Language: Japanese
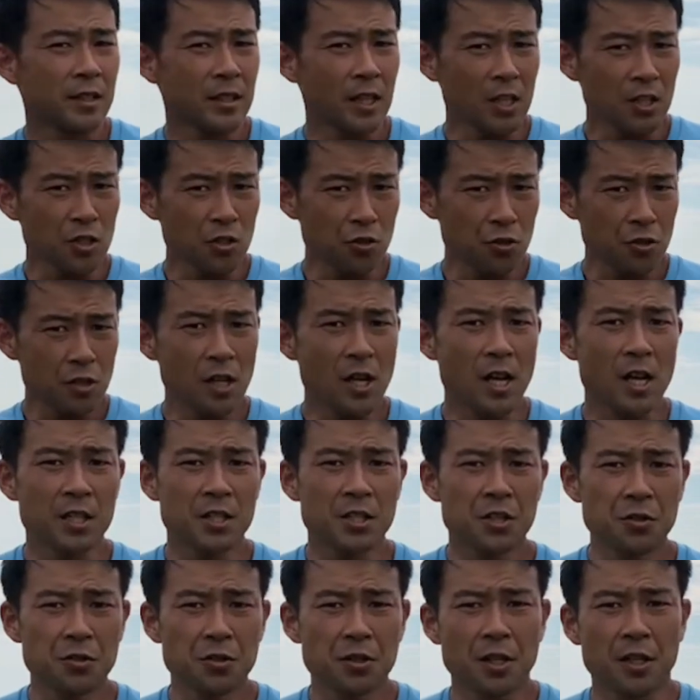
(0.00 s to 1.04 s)
単純に
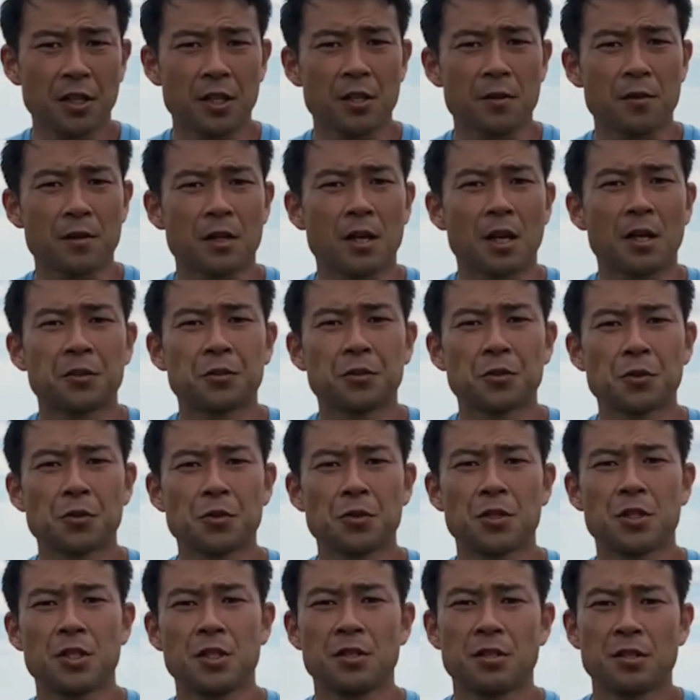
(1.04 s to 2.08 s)
走るだけでは獲
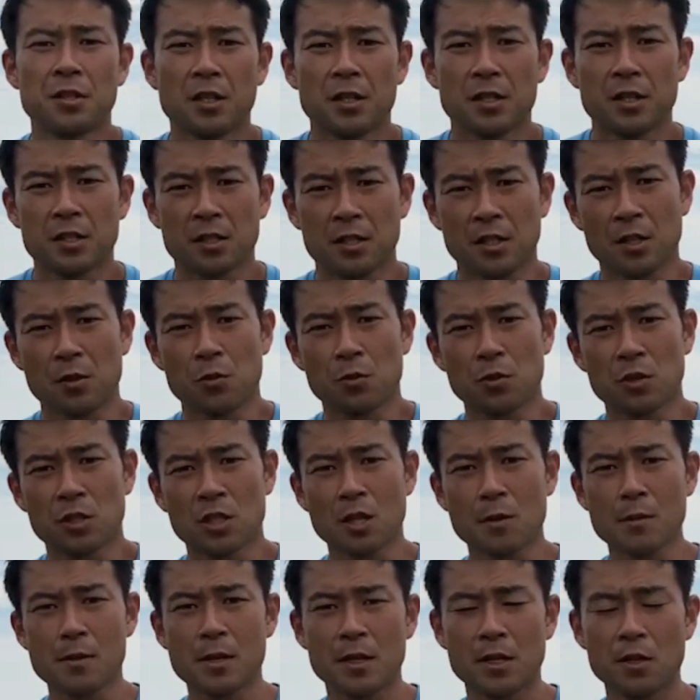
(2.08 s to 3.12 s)
得しづらいですね、この
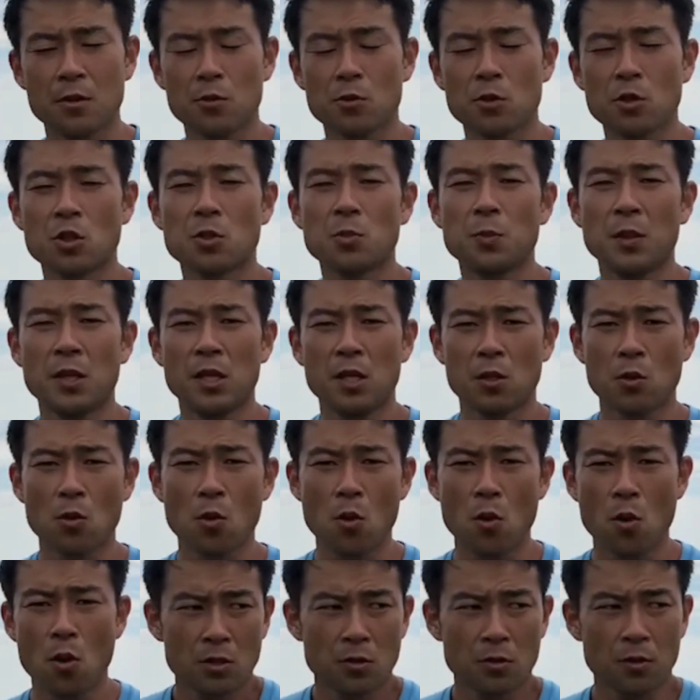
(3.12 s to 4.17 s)
捌きの
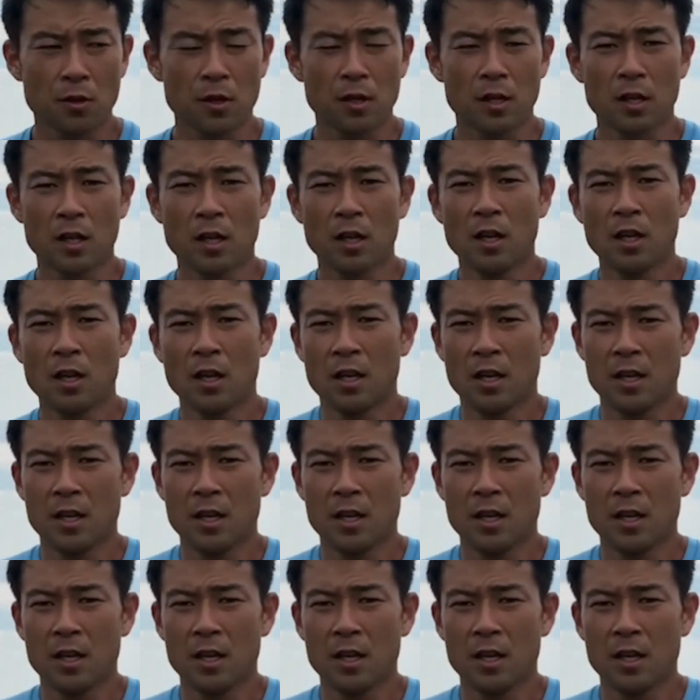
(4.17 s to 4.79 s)
スピード、それから、